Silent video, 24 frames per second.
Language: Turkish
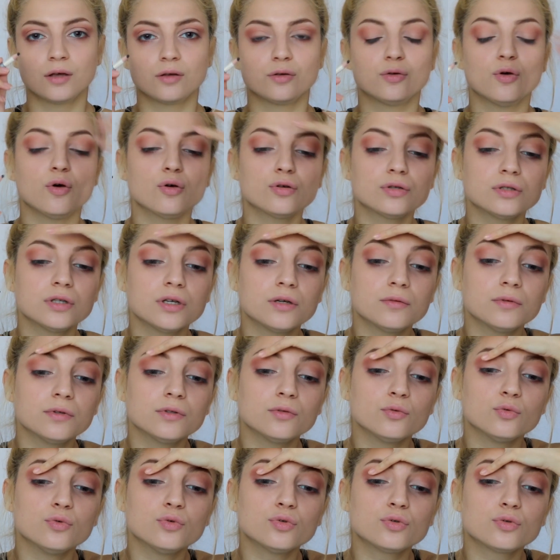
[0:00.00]
Gözlerimin
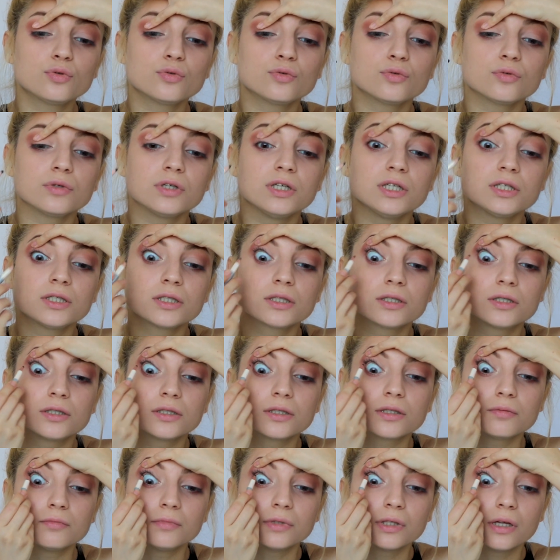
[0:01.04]
üst iç
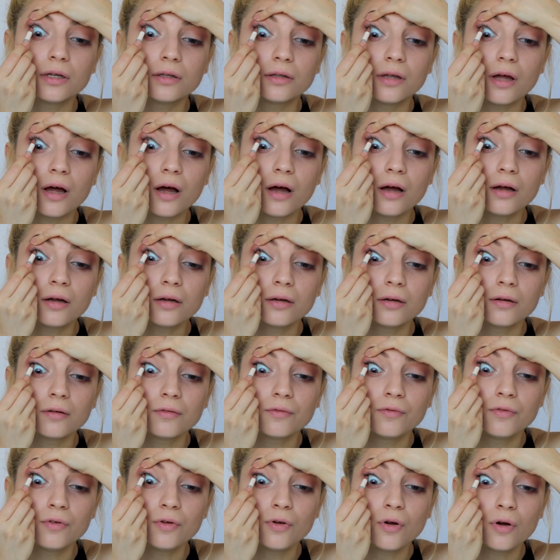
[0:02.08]
kısmına da
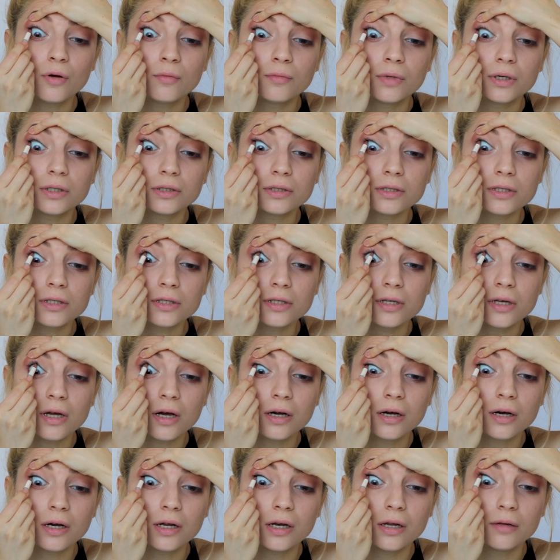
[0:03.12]
Flormar'ın
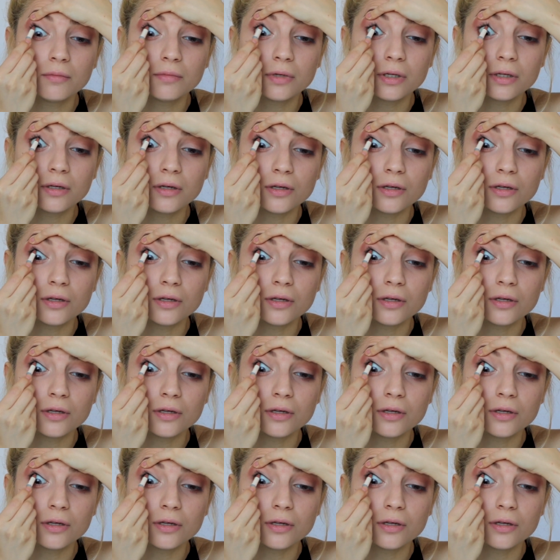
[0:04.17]
siyah kalemini